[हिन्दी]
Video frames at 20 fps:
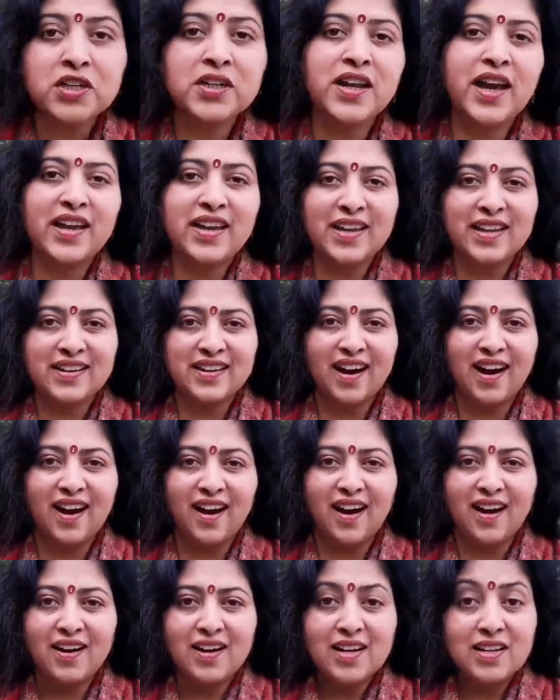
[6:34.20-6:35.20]
उठ नहीं
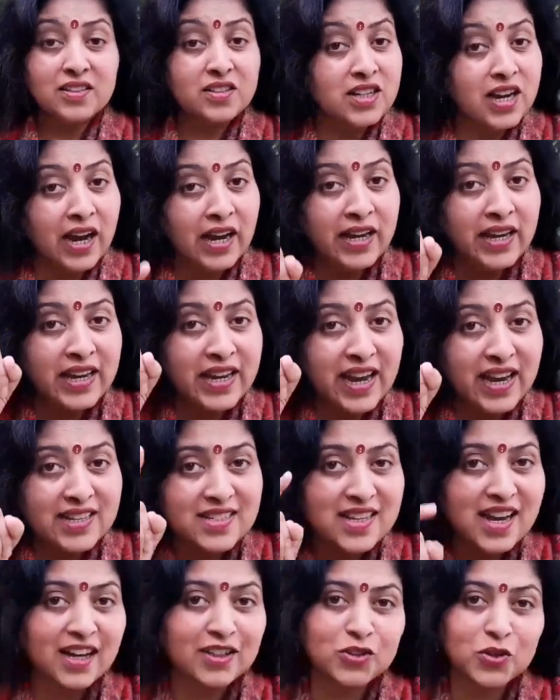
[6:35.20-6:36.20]
रहा
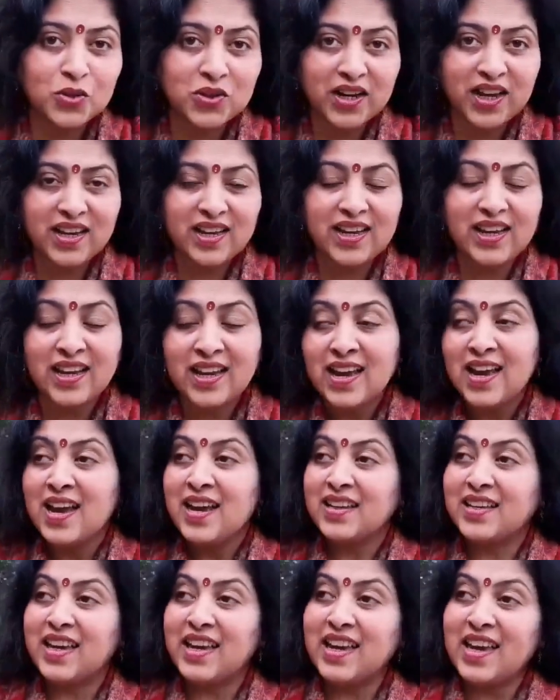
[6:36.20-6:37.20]
कहीं ऐसा तो नहीं